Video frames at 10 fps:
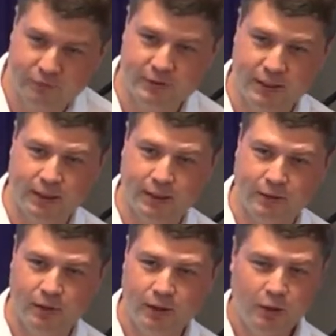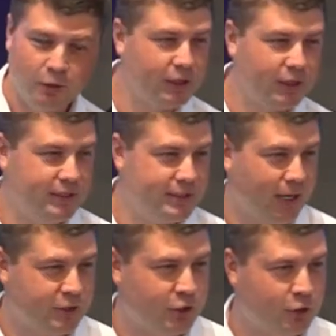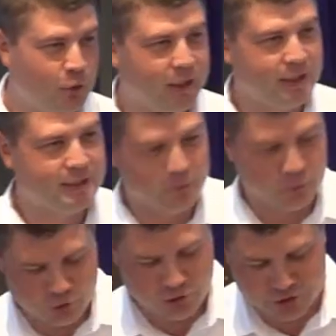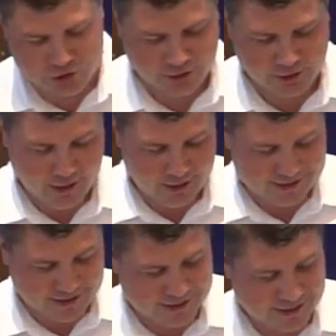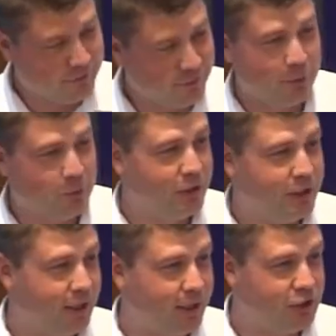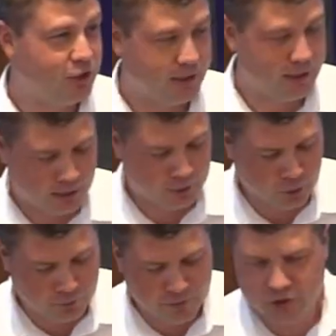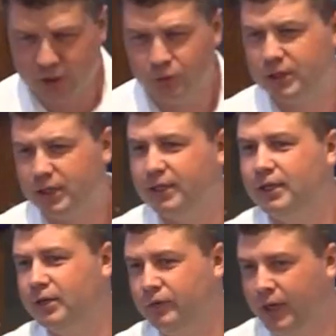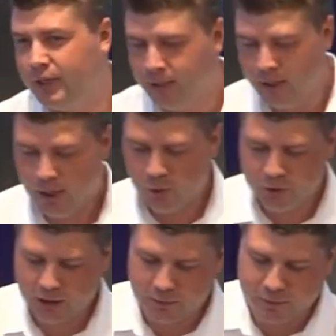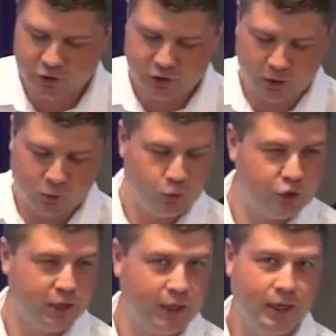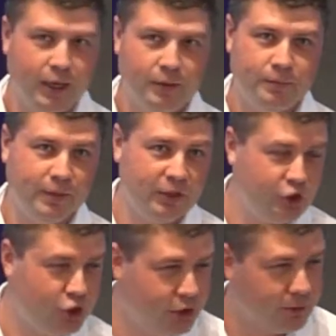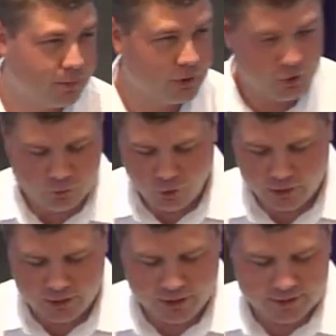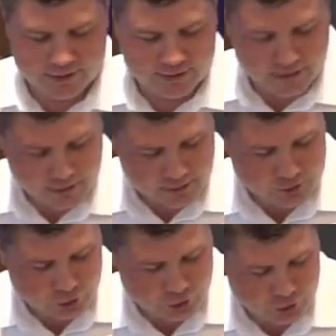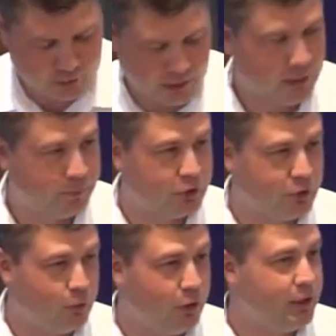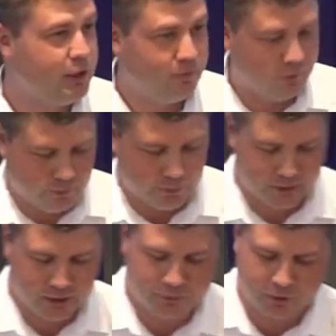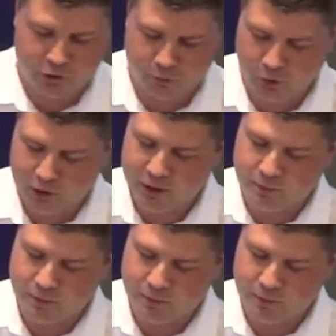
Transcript: в церковь. Он так не скажет, только если он уже решил сказать вам и уйти окончательно. Но обычно люди так не говорят. У них обычно куча причин, почему они не сделали что-то, или почему они не выполнили, почему они не